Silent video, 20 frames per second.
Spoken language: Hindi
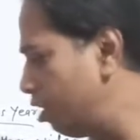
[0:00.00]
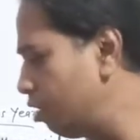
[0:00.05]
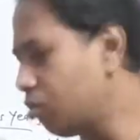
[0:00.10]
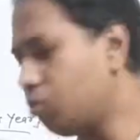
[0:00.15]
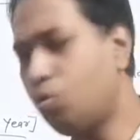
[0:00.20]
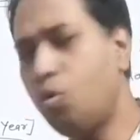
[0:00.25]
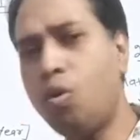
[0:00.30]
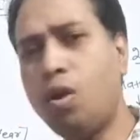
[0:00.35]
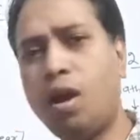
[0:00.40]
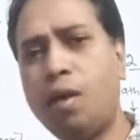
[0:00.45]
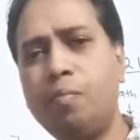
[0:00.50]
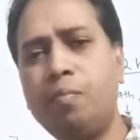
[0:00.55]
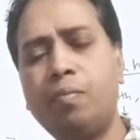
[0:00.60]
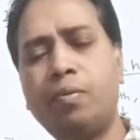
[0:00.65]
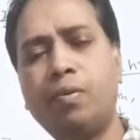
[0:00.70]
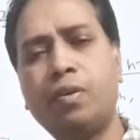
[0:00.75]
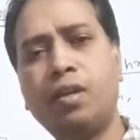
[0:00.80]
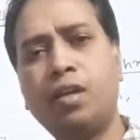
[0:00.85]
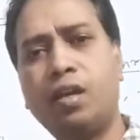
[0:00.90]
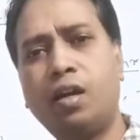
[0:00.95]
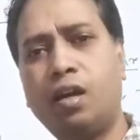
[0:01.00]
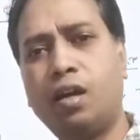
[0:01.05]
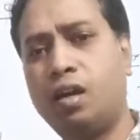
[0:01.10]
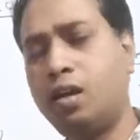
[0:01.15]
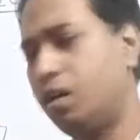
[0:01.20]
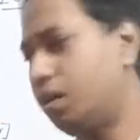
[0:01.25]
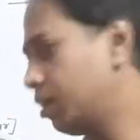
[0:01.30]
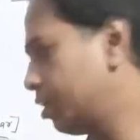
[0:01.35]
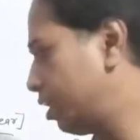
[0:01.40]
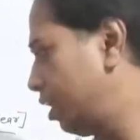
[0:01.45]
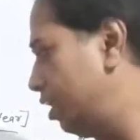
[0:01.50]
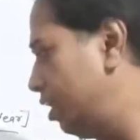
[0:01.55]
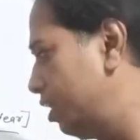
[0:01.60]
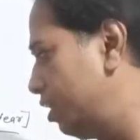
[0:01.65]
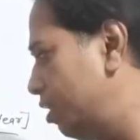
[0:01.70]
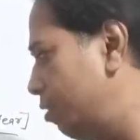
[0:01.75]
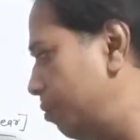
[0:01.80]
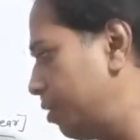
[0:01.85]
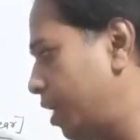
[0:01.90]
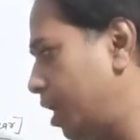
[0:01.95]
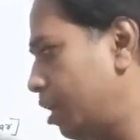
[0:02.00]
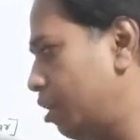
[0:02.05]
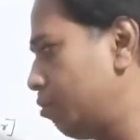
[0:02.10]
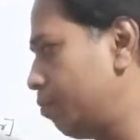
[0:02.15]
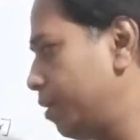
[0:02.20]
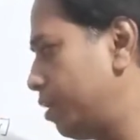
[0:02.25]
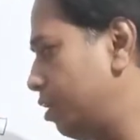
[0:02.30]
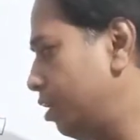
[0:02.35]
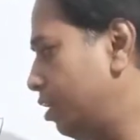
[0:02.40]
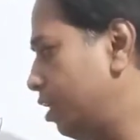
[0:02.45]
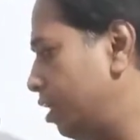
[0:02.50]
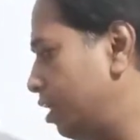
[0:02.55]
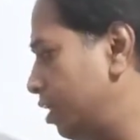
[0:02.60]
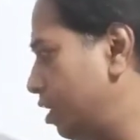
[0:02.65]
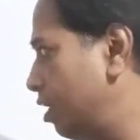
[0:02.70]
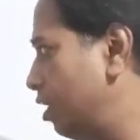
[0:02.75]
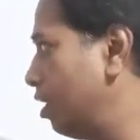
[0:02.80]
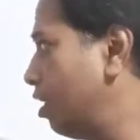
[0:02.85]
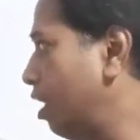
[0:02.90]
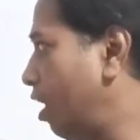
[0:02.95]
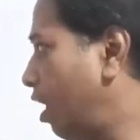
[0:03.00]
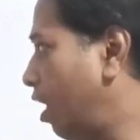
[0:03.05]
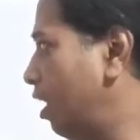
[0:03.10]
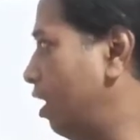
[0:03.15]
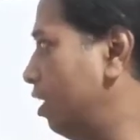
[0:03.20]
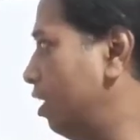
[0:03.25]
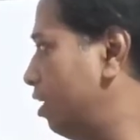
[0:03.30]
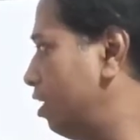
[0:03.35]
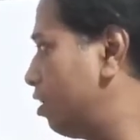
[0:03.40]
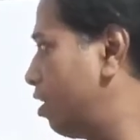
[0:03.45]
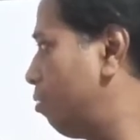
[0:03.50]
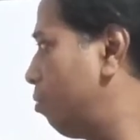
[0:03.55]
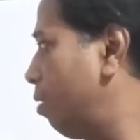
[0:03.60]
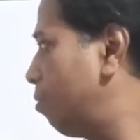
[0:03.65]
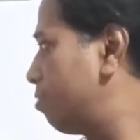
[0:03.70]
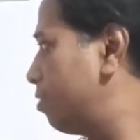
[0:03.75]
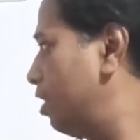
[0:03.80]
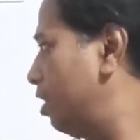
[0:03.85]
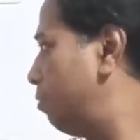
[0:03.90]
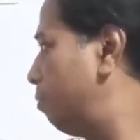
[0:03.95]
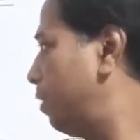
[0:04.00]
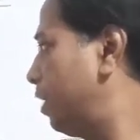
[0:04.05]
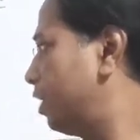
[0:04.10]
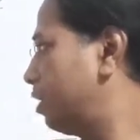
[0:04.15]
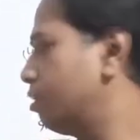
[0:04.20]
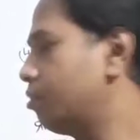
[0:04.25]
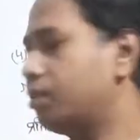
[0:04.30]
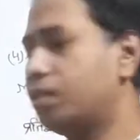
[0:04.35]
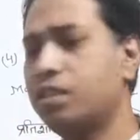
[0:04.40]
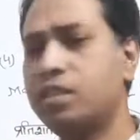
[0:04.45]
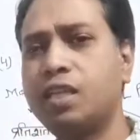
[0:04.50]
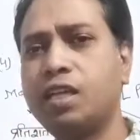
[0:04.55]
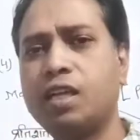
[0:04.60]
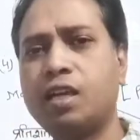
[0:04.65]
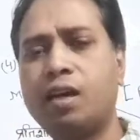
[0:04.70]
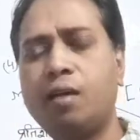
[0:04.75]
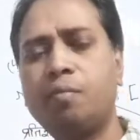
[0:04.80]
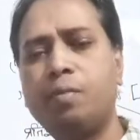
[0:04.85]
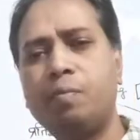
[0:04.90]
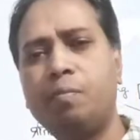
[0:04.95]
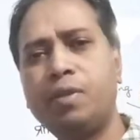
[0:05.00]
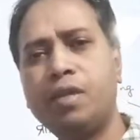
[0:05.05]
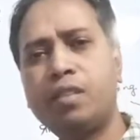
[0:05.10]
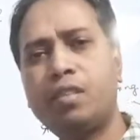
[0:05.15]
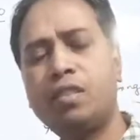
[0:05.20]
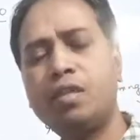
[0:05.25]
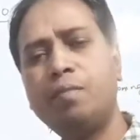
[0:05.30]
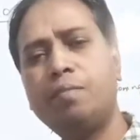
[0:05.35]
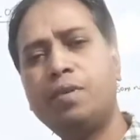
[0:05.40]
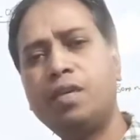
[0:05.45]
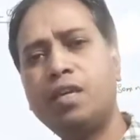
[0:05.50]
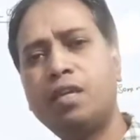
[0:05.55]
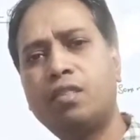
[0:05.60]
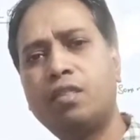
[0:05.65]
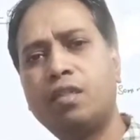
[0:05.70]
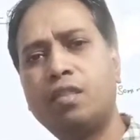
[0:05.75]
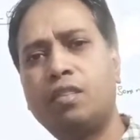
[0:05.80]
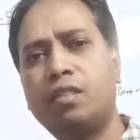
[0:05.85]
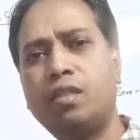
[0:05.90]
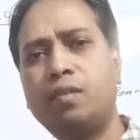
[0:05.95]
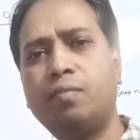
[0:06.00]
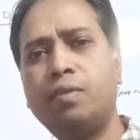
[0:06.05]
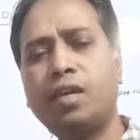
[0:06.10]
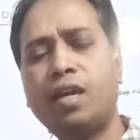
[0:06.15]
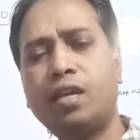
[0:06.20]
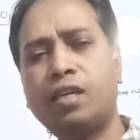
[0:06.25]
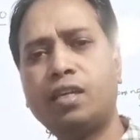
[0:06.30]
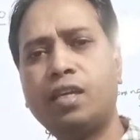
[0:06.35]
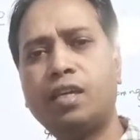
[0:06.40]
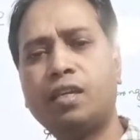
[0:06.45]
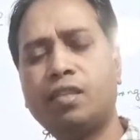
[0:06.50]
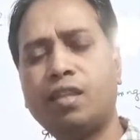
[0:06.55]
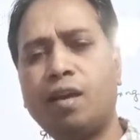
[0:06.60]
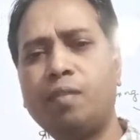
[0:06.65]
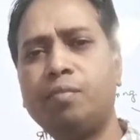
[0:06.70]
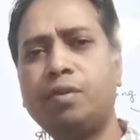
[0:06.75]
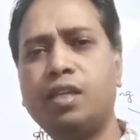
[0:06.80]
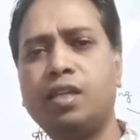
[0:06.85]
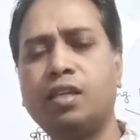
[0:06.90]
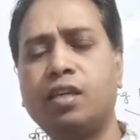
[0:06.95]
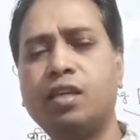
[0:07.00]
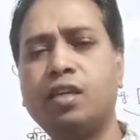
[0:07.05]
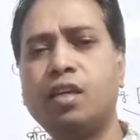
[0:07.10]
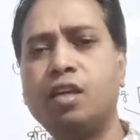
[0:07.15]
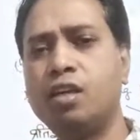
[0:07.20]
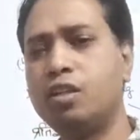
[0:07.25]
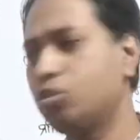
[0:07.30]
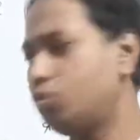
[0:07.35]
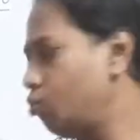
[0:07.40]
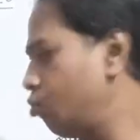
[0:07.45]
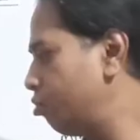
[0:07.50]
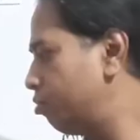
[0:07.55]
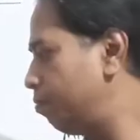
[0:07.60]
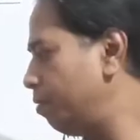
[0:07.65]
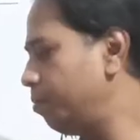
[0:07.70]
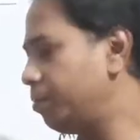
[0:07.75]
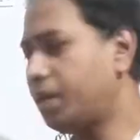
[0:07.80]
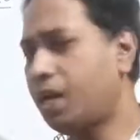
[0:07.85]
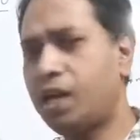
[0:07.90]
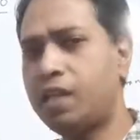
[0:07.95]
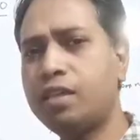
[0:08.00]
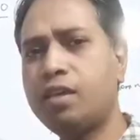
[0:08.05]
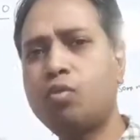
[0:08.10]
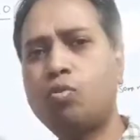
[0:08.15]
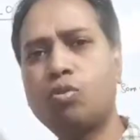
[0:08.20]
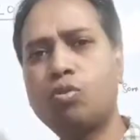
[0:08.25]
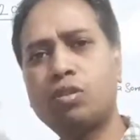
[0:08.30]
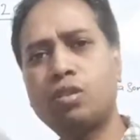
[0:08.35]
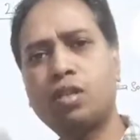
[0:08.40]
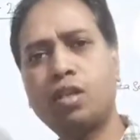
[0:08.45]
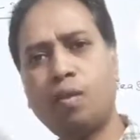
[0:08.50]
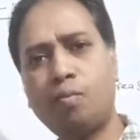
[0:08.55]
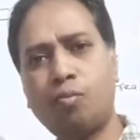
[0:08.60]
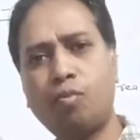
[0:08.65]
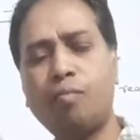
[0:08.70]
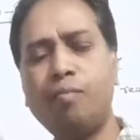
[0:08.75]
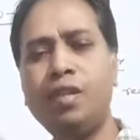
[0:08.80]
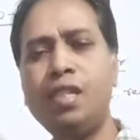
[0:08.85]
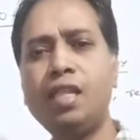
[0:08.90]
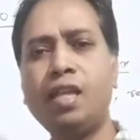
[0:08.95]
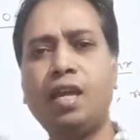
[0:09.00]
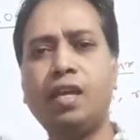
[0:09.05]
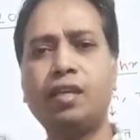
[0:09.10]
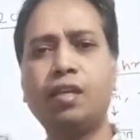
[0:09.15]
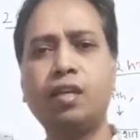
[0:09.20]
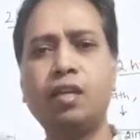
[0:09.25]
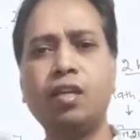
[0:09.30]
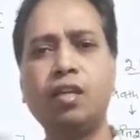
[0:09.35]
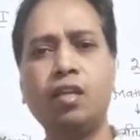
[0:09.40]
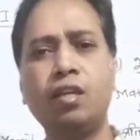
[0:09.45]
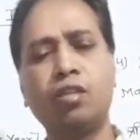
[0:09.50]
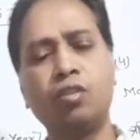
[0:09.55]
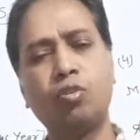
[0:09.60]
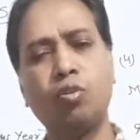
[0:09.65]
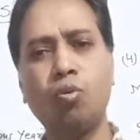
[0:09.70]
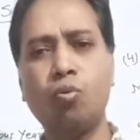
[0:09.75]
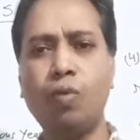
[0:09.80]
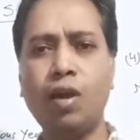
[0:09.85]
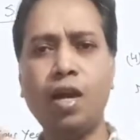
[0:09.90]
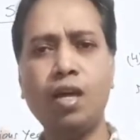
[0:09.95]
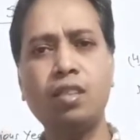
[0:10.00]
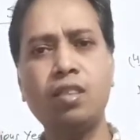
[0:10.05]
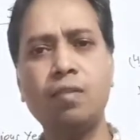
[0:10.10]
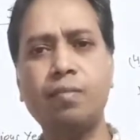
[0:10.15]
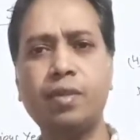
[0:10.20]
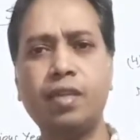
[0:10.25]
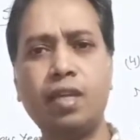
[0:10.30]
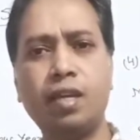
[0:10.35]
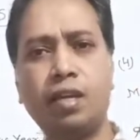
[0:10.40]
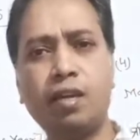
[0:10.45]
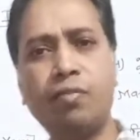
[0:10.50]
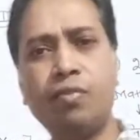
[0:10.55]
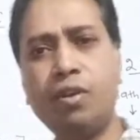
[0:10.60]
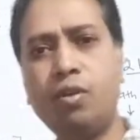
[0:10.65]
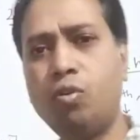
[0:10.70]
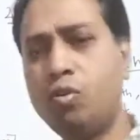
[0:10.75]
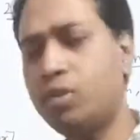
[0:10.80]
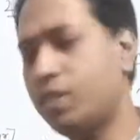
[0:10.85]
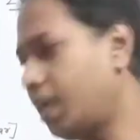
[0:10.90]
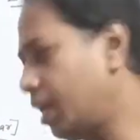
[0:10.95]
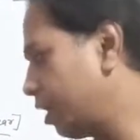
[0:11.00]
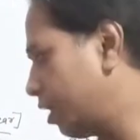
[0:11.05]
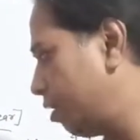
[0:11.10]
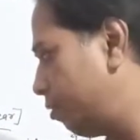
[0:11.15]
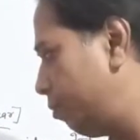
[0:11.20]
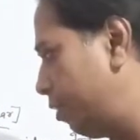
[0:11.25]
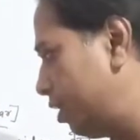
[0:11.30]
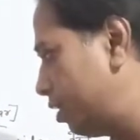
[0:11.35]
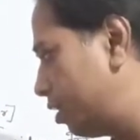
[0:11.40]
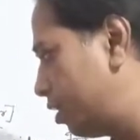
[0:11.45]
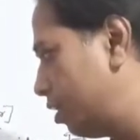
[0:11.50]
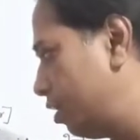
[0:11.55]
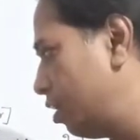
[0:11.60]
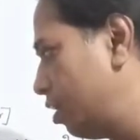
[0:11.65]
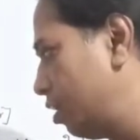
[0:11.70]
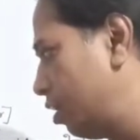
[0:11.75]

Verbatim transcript: इसको आप आ, कर लीजिए बिहार स्पेशल के लिए हालांकि जब आप सेट प्रैक्टिस कीजिएगा बीपीएससी बीएसएससी बिहार के एग्जाम के लिए तो उसमें बिहार के क्वेश्चन आपको मिल जाएंगे तो वहां से भी ये कवर हो जाएगा बट